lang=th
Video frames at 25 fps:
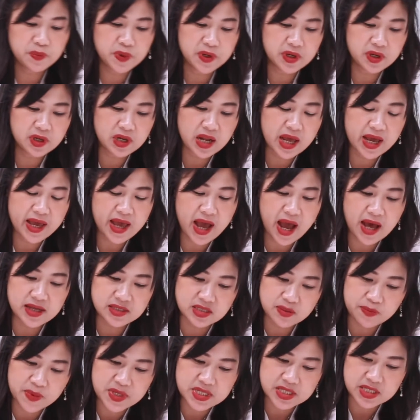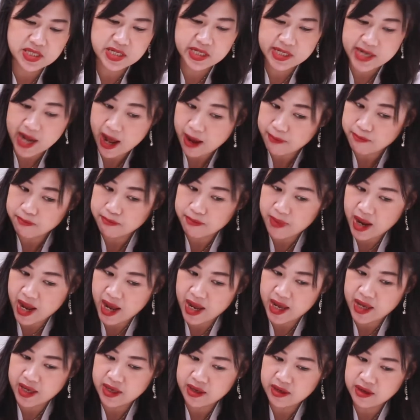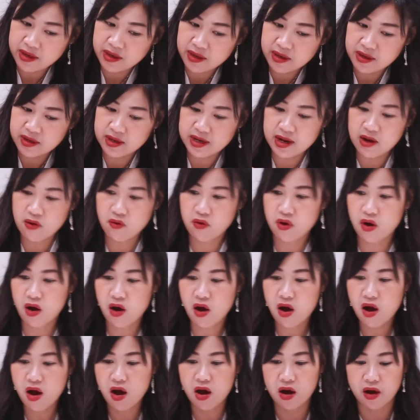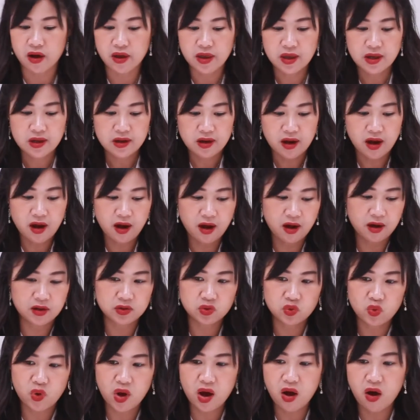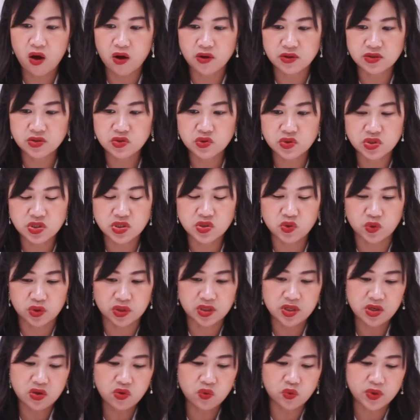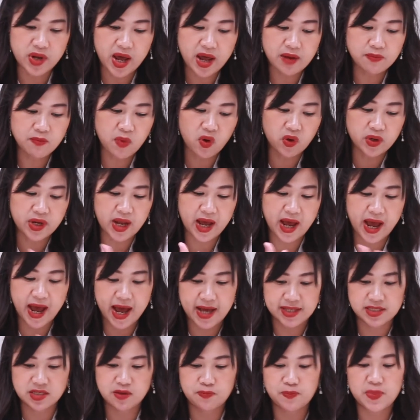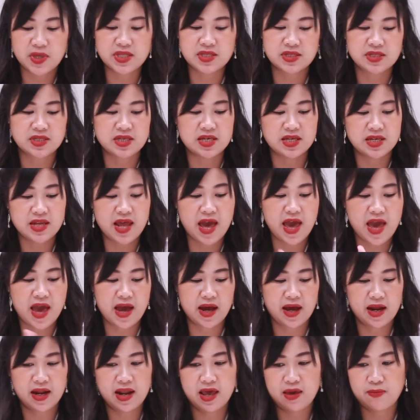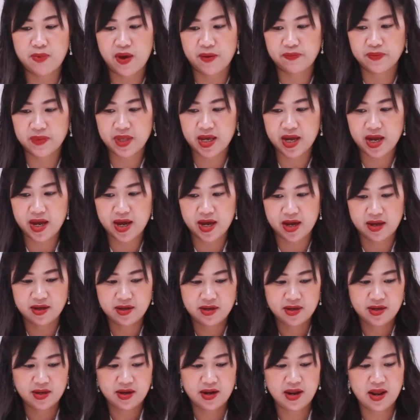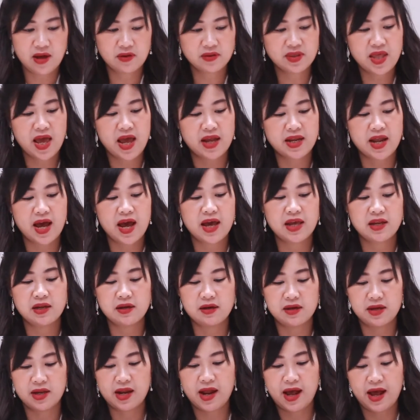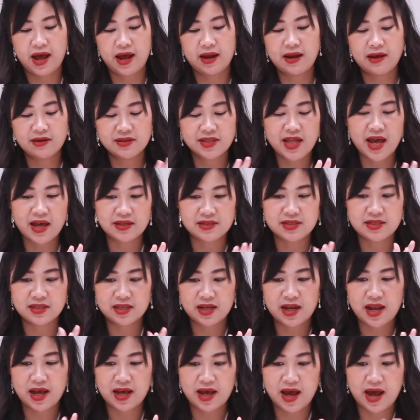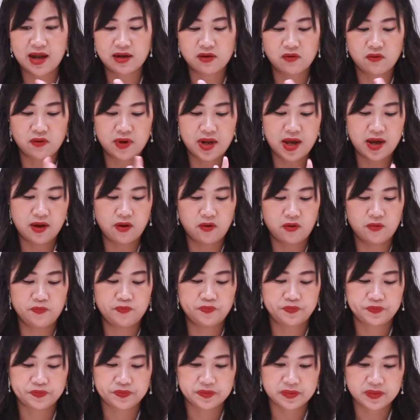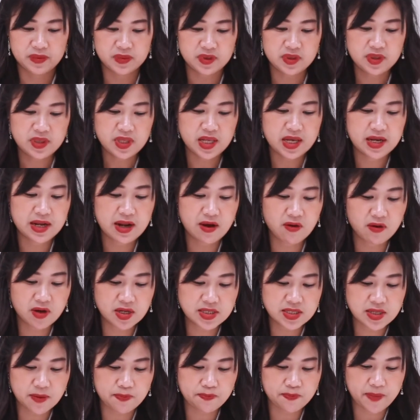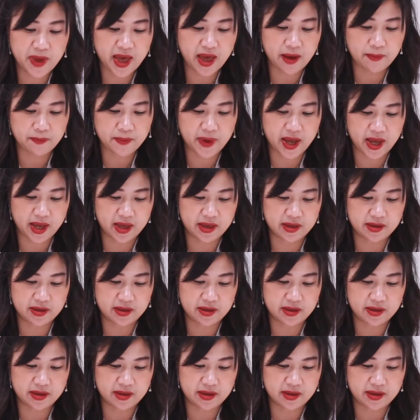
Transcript: พื้นๆเลยอาจจะเป็นสีดำไหมแล้วก็ตัวของจุดๆที่อยู่ด้านบนนะคะอาจจะเป็นสีแดงอะไรแบบนี้ค่ะแล้วแต่ได้เลยนะคะแล้วแต่จินตนาการของเรา เราก็จะแปะไป